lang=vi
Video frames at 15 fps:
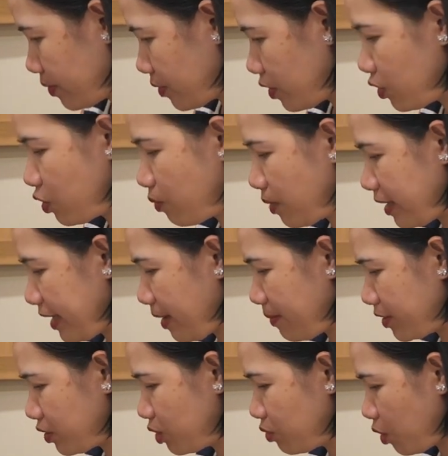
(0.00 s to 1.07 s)
nói chung là nhà
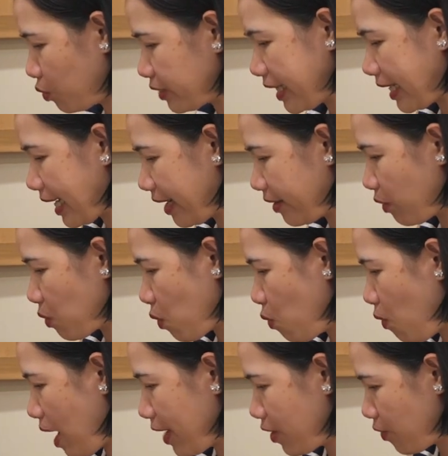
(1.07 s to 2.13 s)
mình tiêu thụ trái cây rau củ
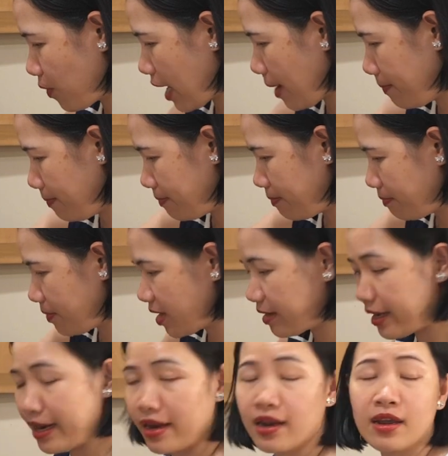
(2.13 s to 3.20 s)
quả nhiều lắm bên
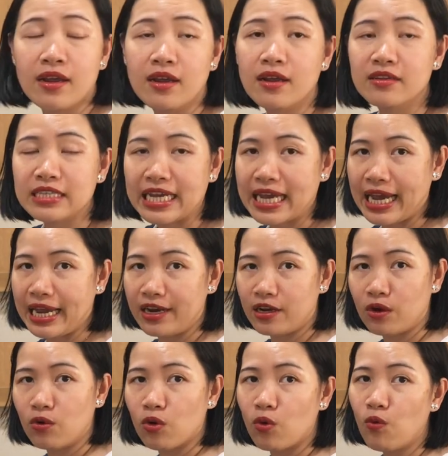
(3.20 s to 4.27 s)
này trái cây
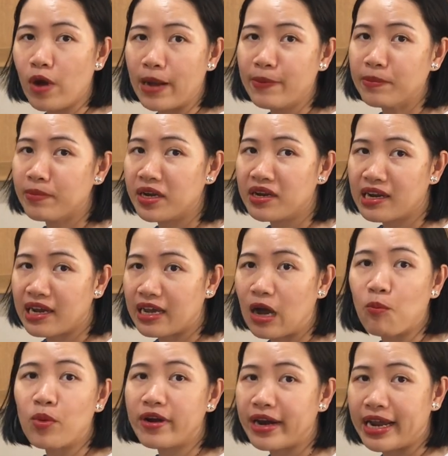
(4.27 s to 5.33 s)
rau củ quả bên mỹ này
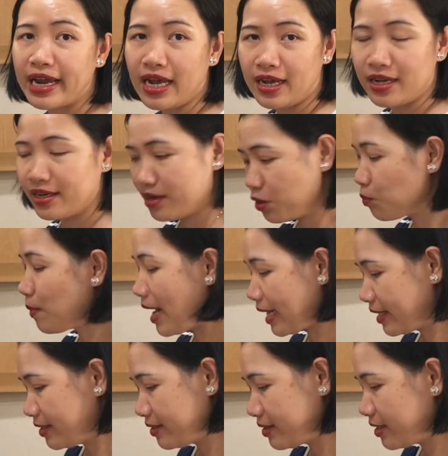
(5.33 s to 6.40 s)
không có rẻ nó cũng mắc
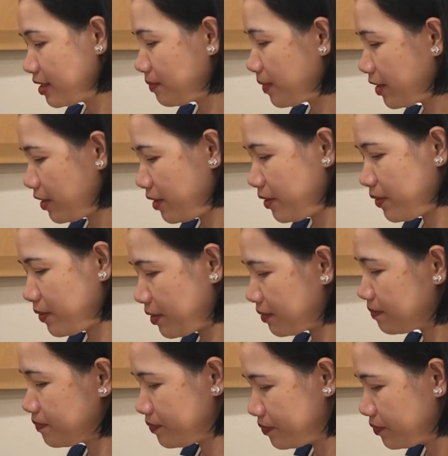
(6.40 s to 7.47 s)
nhưng mà đều ờ,
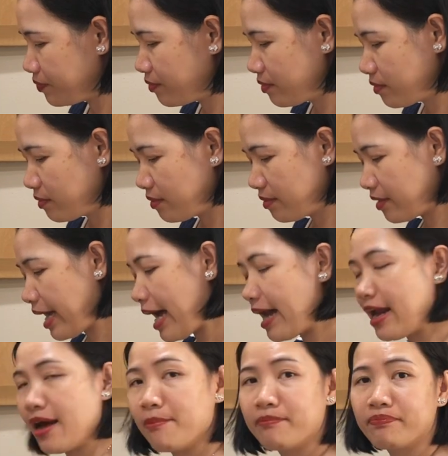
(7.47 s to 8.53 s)
thà
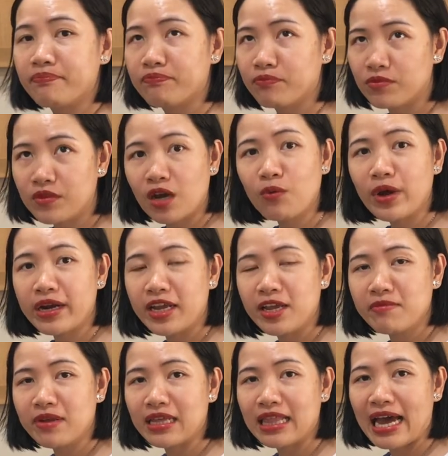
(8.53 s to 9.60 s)
làm chân quan
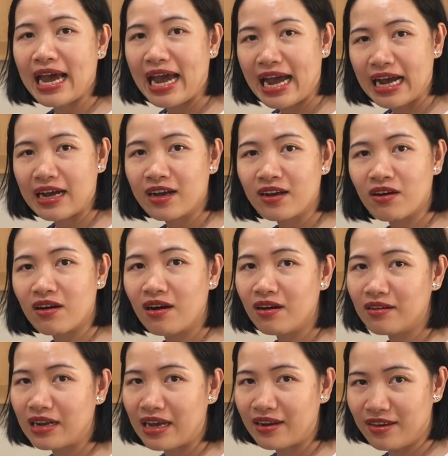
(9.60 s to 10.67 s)
niệm là thà ăn còn
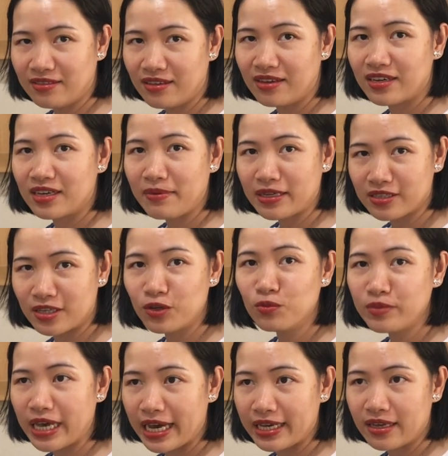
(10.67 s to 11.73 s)
hơn là để tiền đi bác sĩ
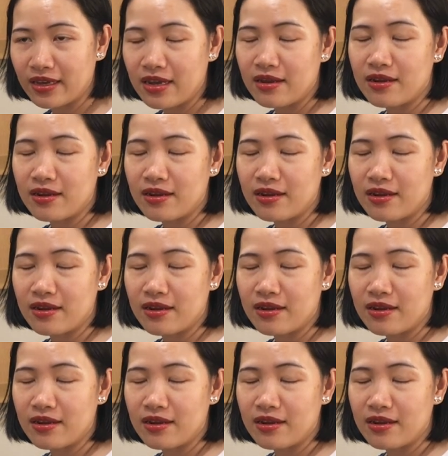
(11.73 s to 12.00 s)
cũng vậy